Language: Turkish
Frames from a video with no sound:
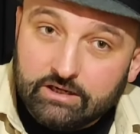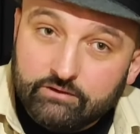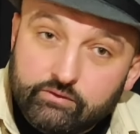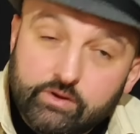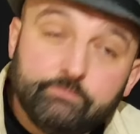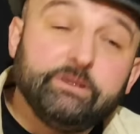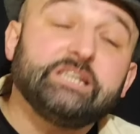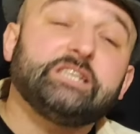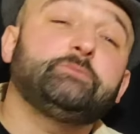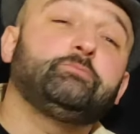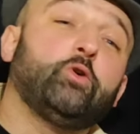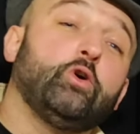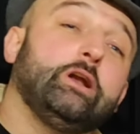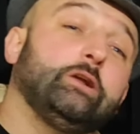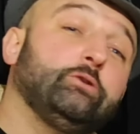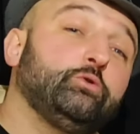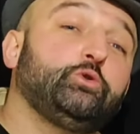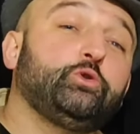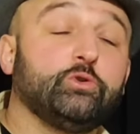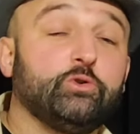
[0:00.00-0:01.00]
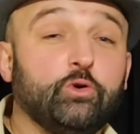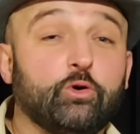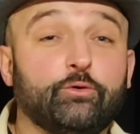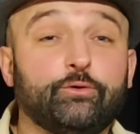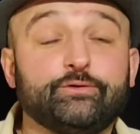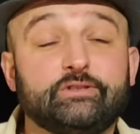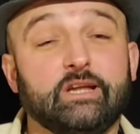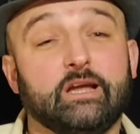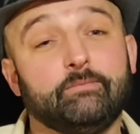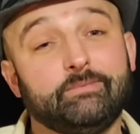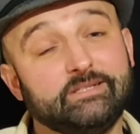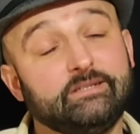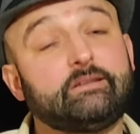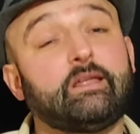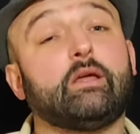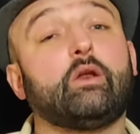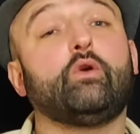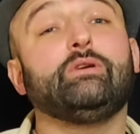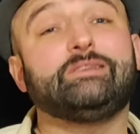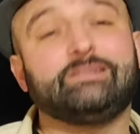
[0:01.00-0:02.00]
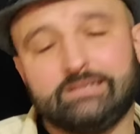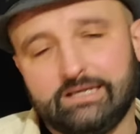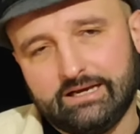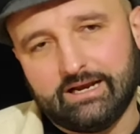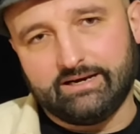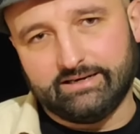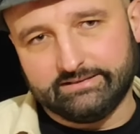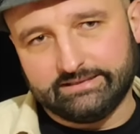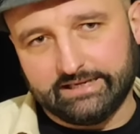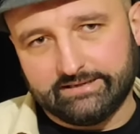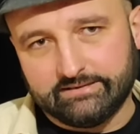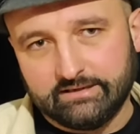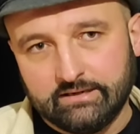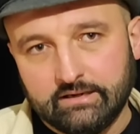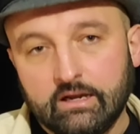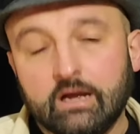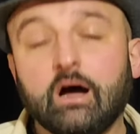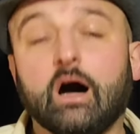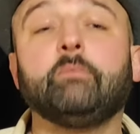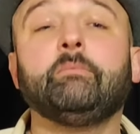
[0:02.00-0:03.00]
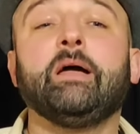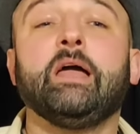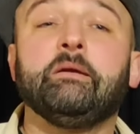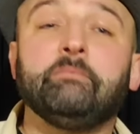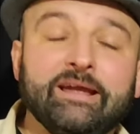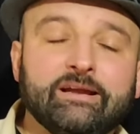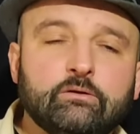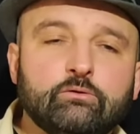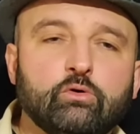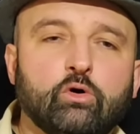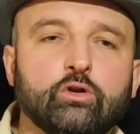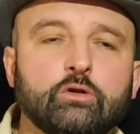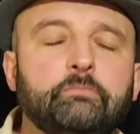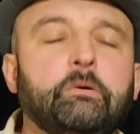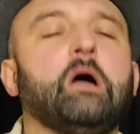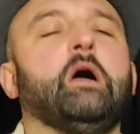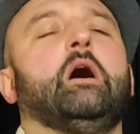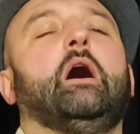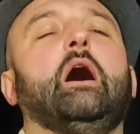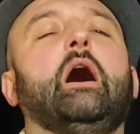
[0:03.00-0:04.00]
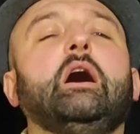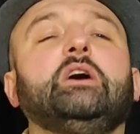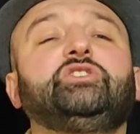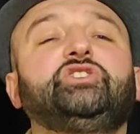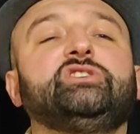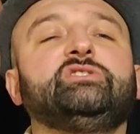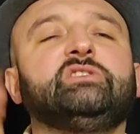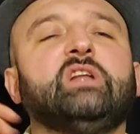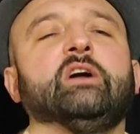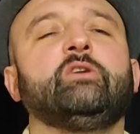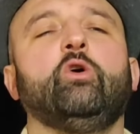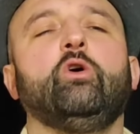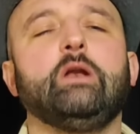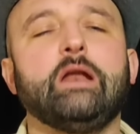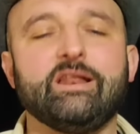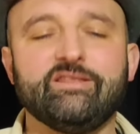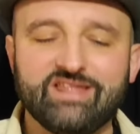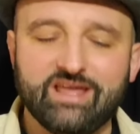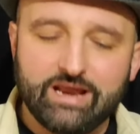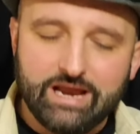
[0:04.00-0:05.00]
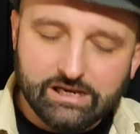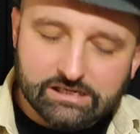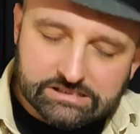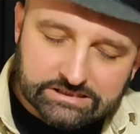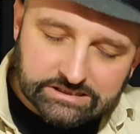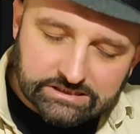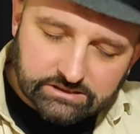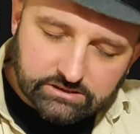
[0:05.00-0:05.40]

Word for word: ve biz böyle düşünüyoruz diye bizi terörist ilan eden ama emekli olup acından ölenlere